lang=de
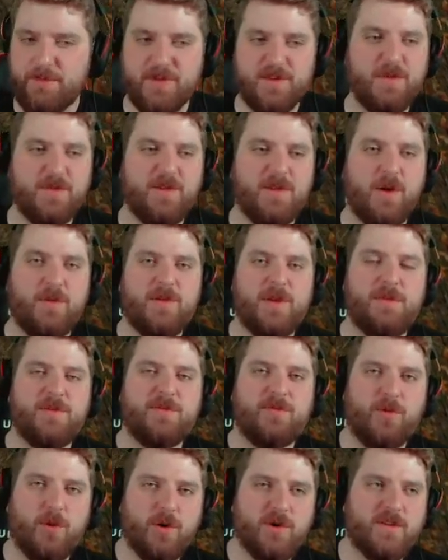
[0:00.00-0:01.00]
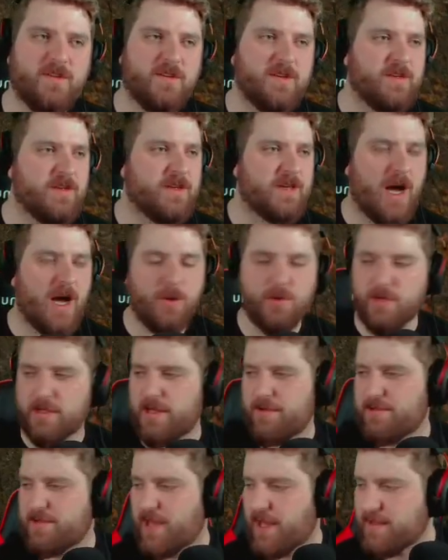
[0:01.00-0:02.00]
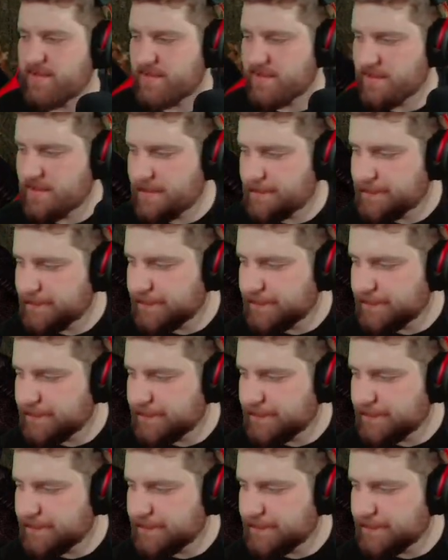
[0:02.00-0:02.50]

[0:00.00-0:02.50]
Beziehungsweise auf Level 50 oder Level 30